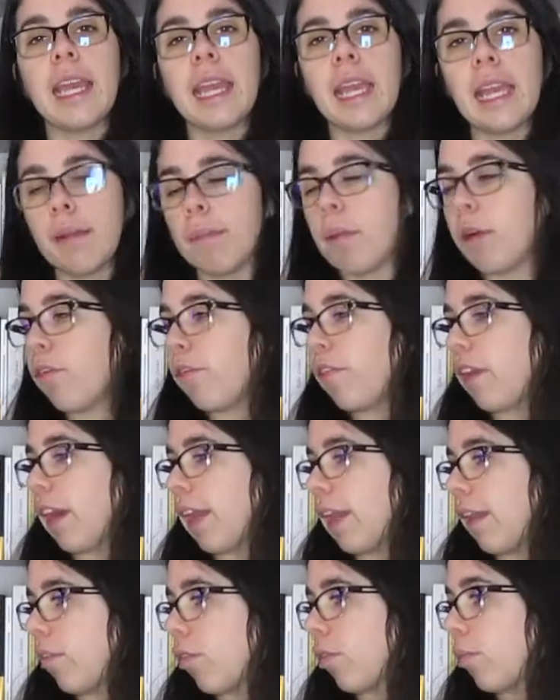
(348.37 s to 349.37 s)
Il m'a
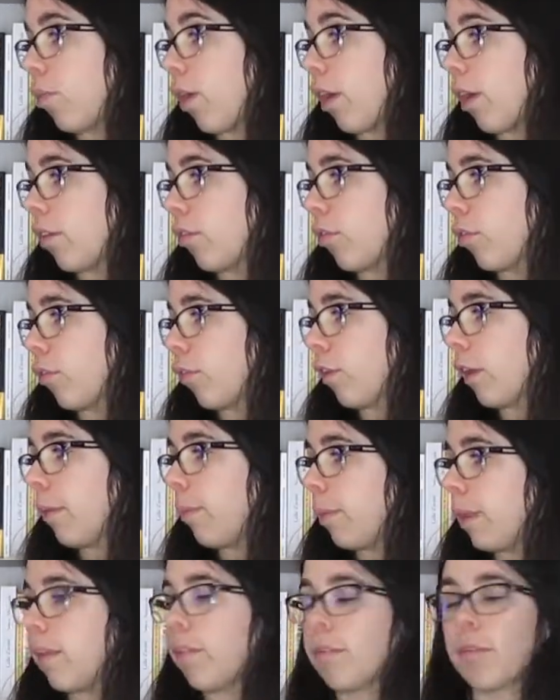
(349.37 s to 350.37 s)
offert L'Assommoir de
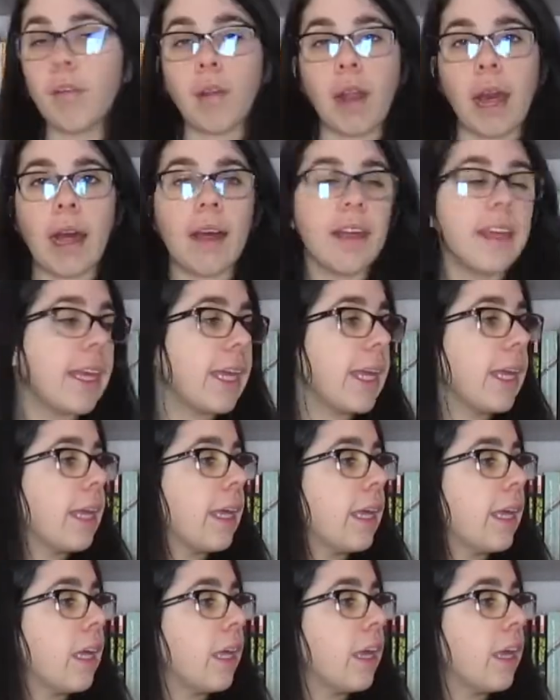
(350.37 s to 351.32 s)
Émile Zola et